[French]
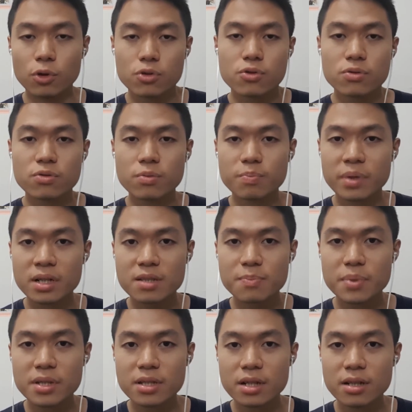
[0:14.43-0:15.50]
je ne suis pas un
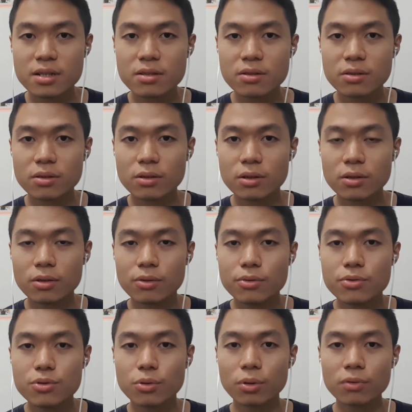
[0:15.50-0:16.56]
spécialiste
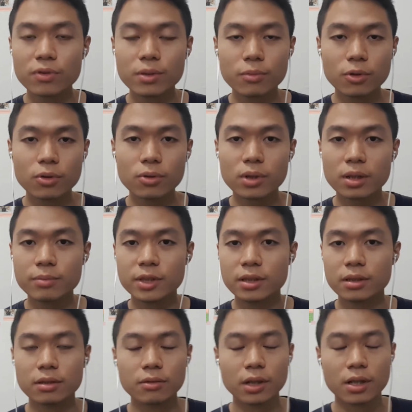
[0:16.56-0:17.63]
du confinement ou quoi, mais
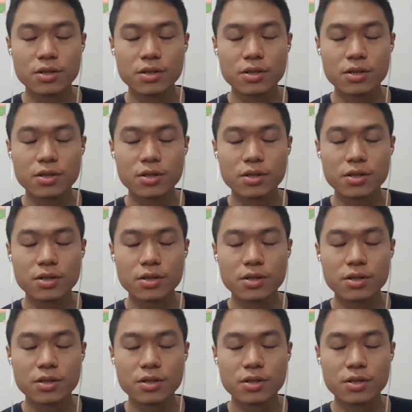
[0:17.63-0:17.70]
voilà,